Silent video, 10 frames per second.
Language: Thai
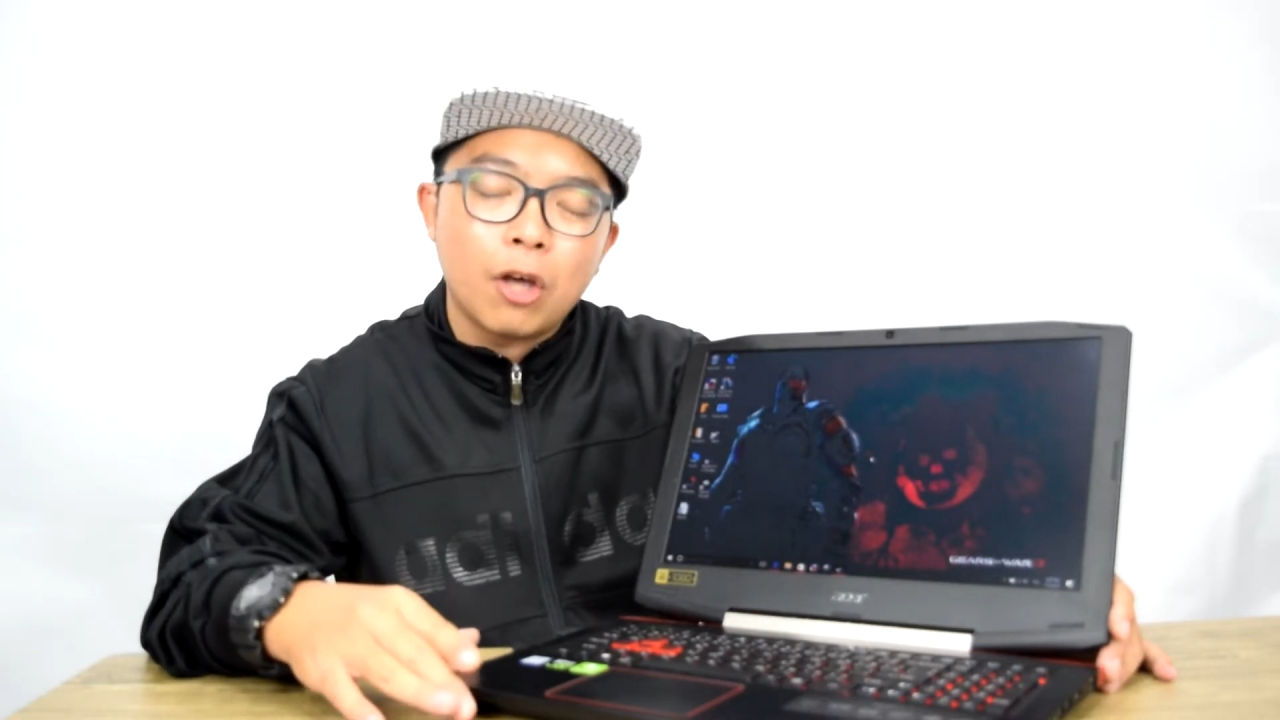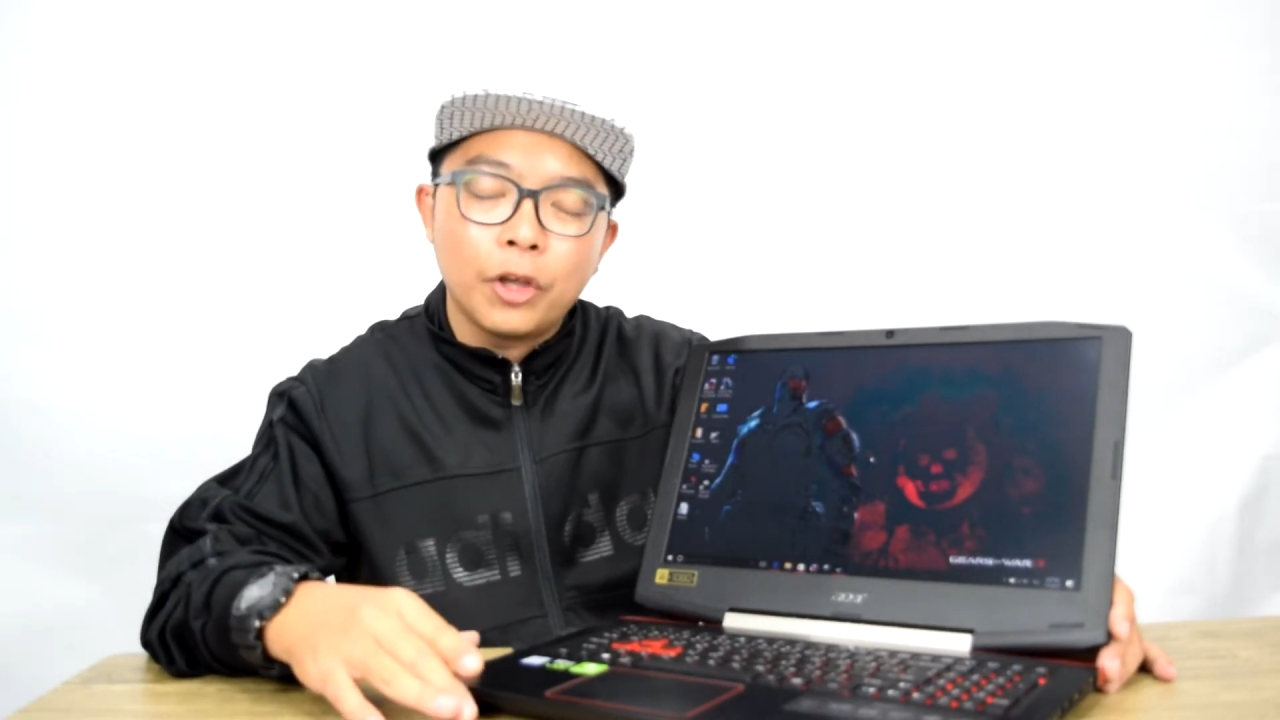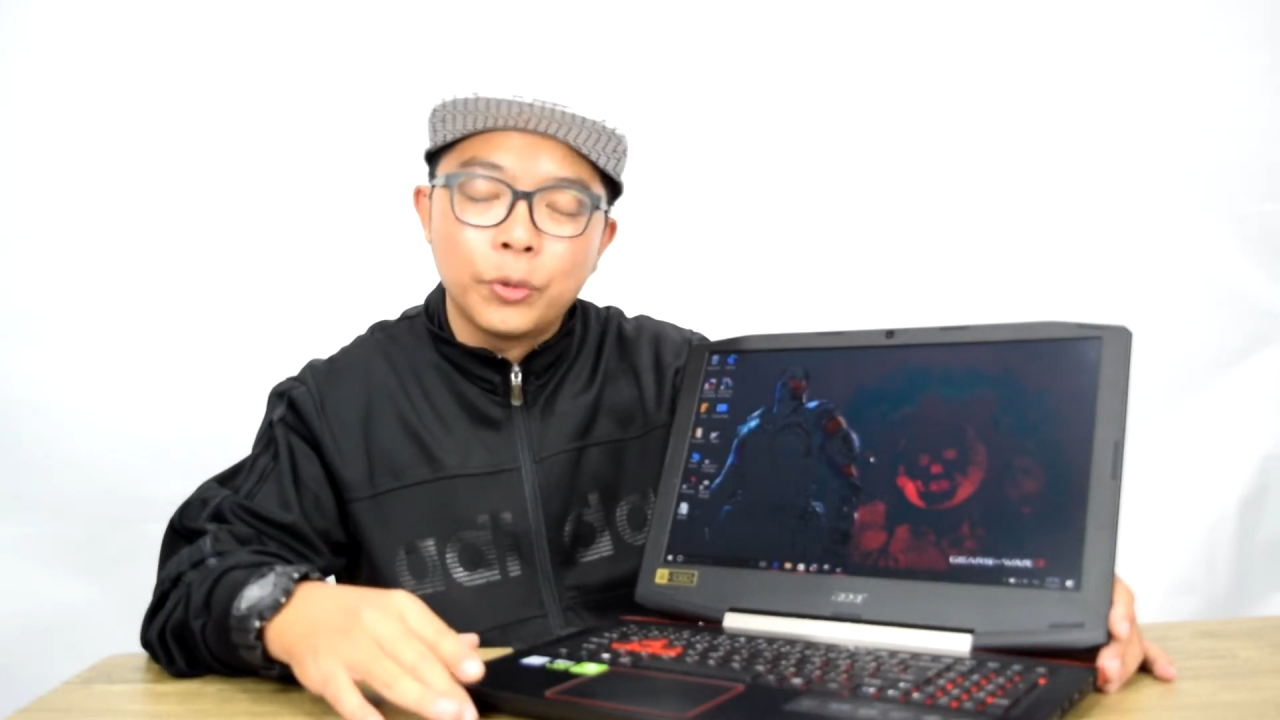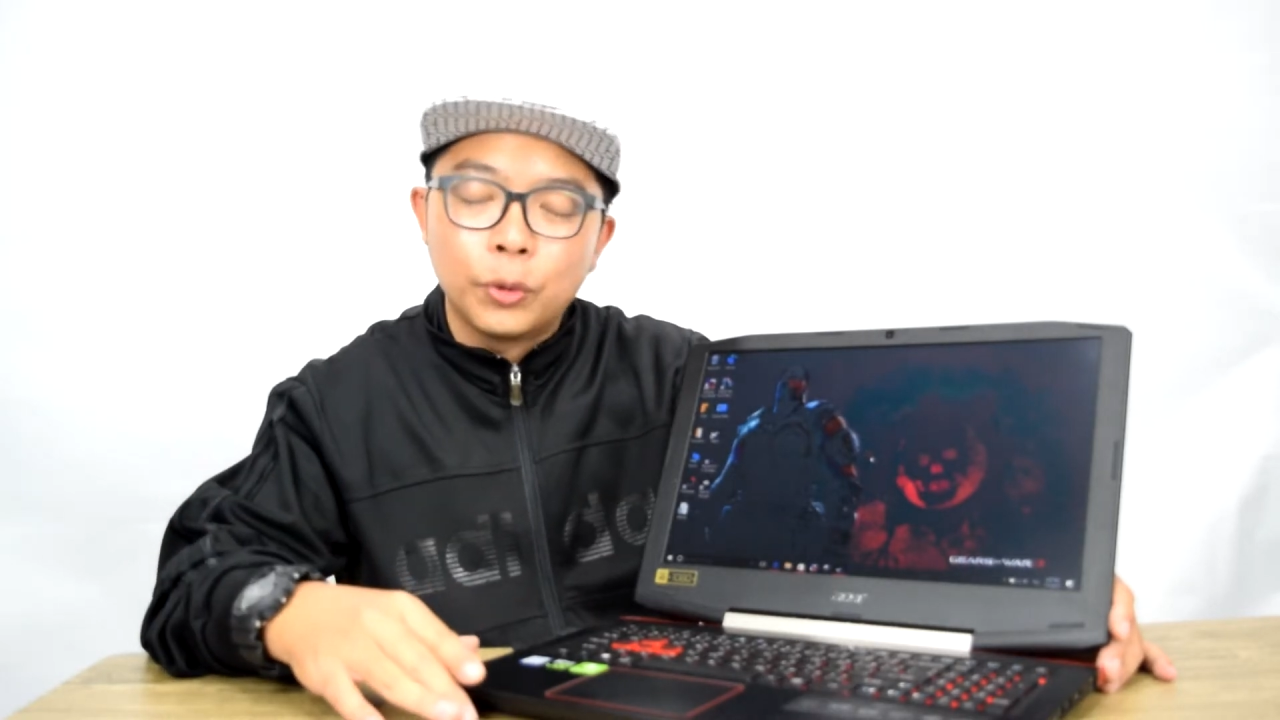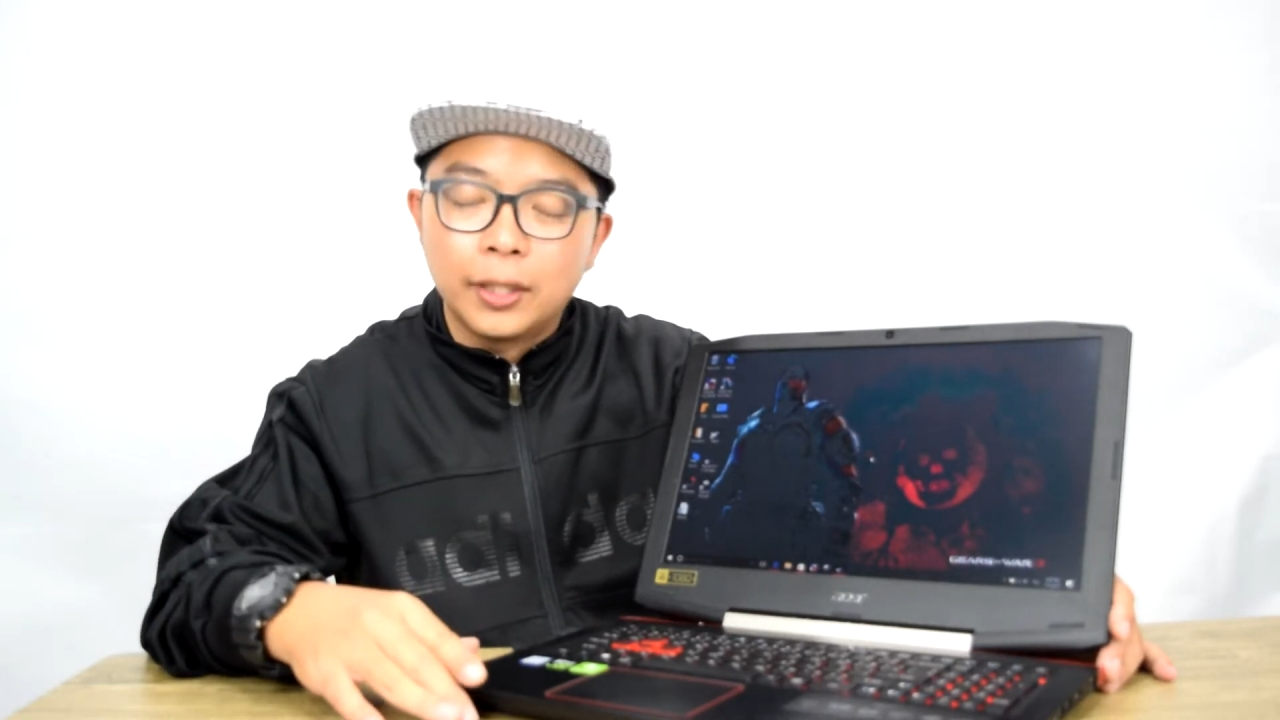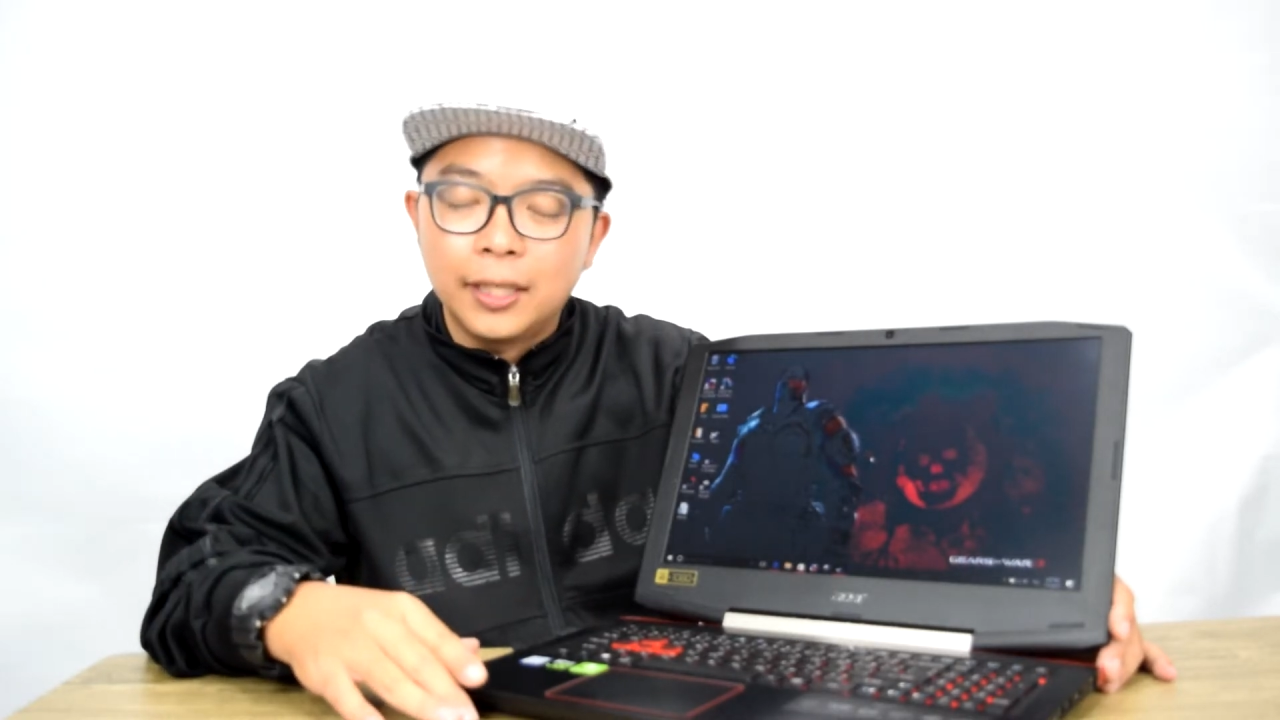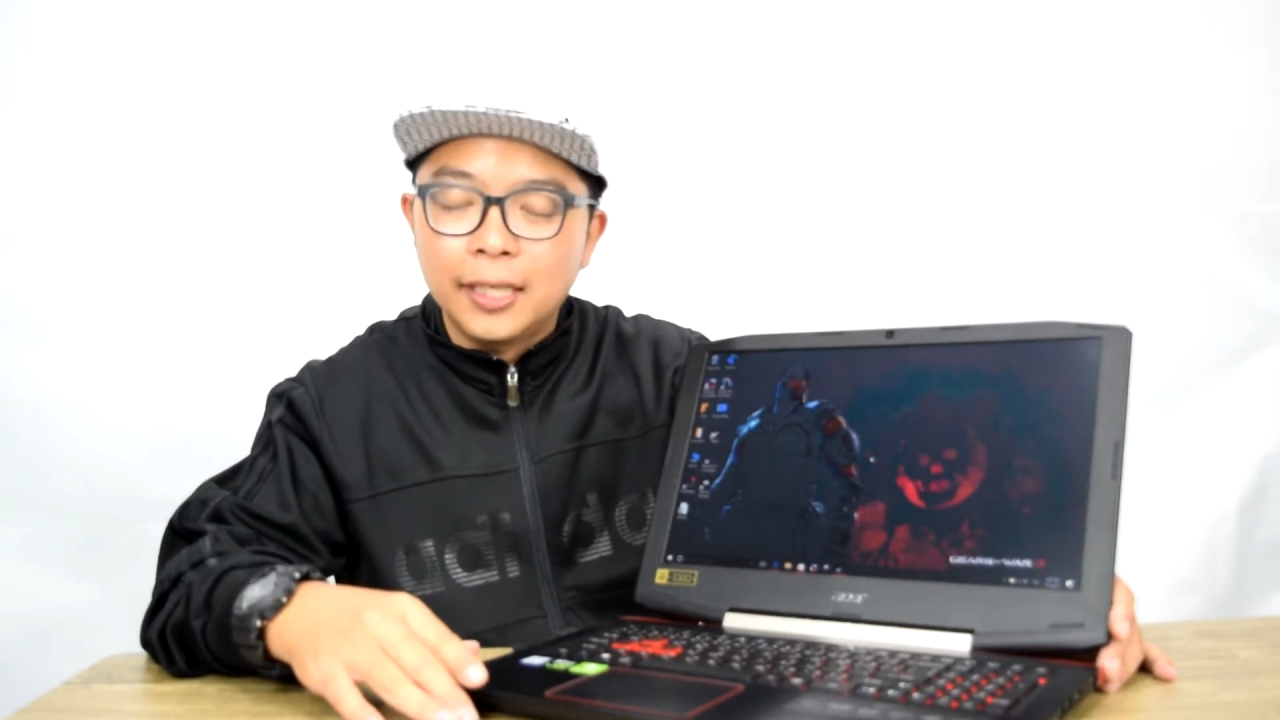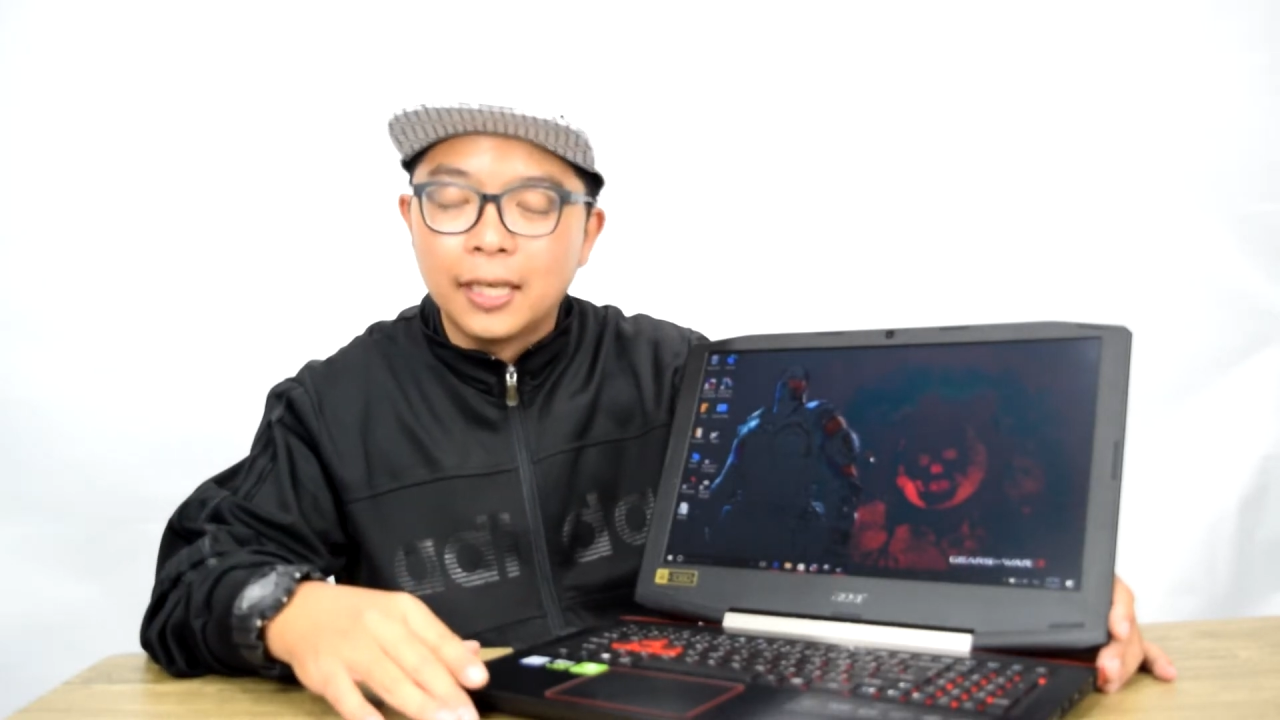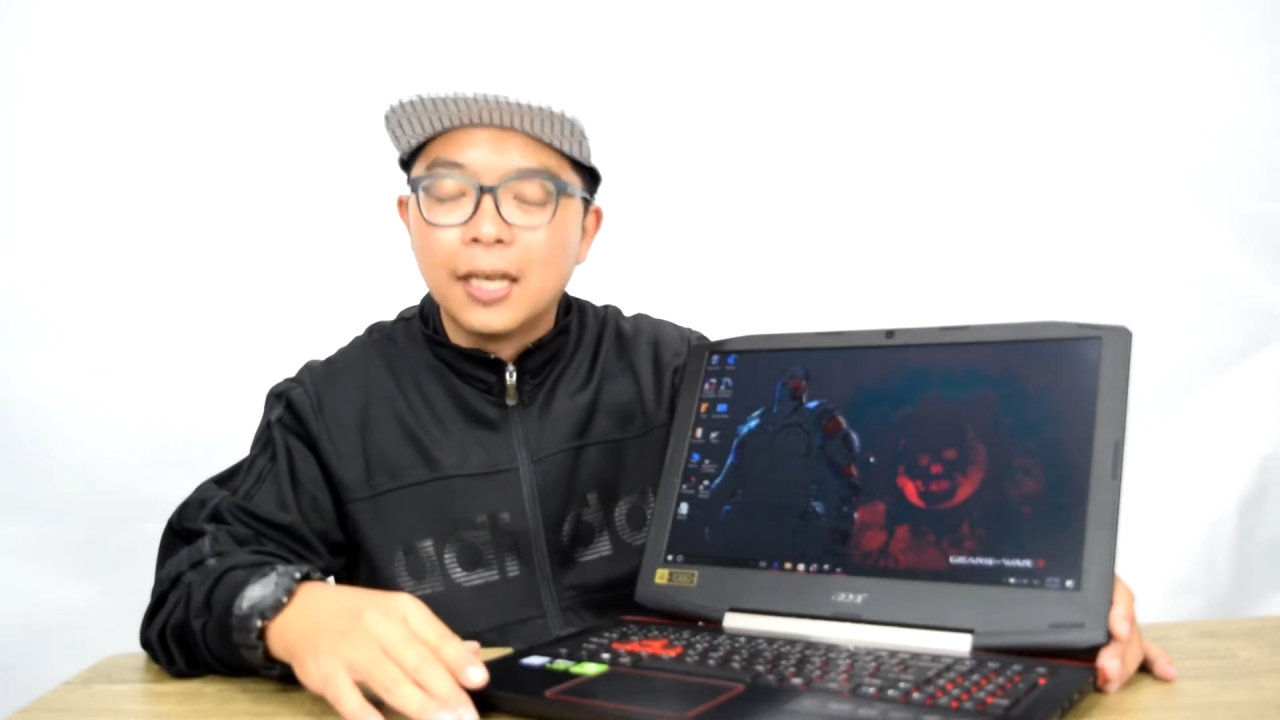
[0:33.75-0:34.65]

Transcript: ก็อยู่ที่